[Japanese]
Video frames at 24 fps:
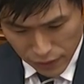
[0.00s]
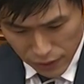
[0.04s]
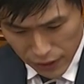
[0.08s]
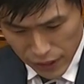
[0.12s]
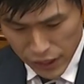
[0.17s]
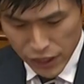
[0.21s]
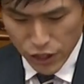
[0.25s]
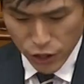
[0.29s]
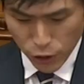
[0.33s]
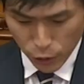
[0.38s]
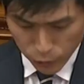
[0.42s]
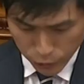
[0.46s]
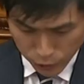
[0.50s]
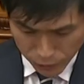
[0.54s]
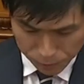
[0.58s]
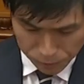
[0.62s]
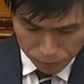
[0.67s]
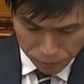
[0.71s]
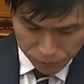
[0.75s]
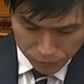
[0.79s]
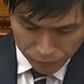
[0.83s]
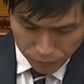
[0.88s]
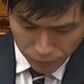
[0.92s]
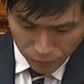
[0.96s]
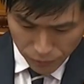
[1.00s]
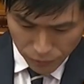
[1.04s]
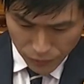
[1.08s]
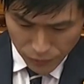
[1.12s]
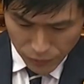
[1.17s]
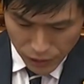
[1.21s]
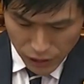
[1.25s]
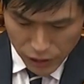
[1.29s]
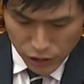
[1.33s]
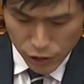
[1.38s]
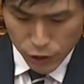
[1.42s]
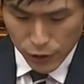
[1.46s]
飲食、
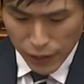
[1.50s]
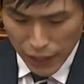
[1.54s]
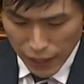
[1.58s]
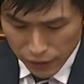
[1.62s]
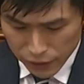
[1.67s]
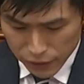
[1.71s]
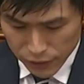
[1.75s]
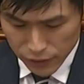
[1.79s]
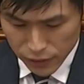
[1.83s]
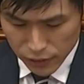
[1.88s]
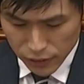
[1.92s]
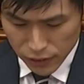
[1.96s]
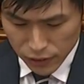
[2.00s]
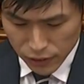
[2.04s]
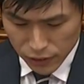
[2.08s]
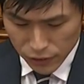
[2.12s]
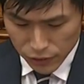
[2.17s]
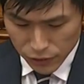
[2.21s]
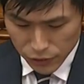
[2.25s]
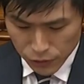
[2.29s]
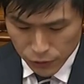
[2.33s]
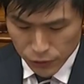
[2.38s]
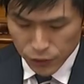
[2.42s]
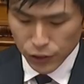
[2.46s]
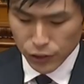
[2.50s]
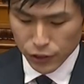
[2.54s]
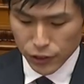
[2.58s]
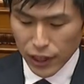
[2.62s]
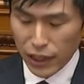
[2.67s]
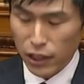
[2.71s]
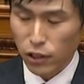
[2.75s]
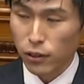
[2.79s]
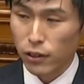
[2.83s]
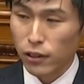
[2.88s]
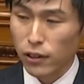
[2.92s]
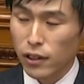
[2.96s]
宿泊、運輸な
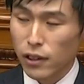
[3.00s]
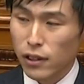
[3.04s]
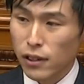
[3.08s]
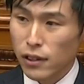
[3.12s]
ど、